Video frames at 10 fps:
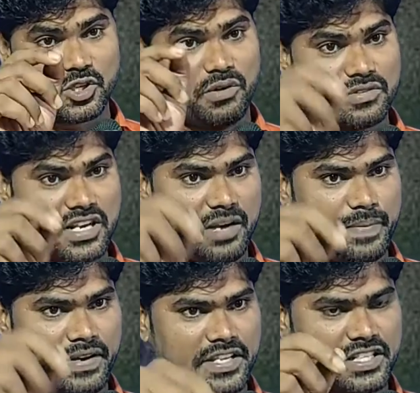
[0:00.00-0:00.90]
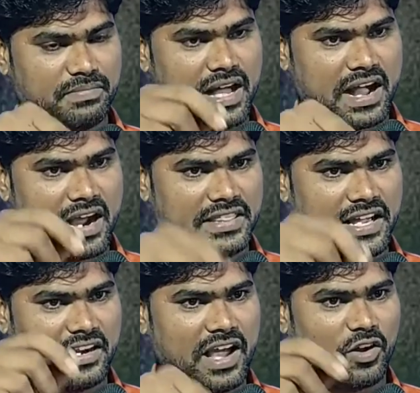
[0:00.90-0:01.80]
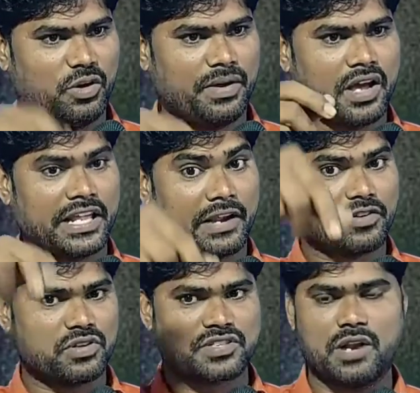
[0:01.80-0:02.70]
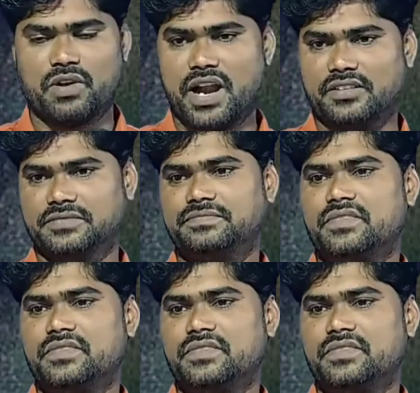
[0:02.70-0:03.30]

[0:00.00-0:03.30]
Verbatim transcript: సంవత్సరాలు పనిచేస్తాడు మాంగారు దగ్గర యాకోబు గారు ఇరవై సంవత్సరాలు ఉన్నాడు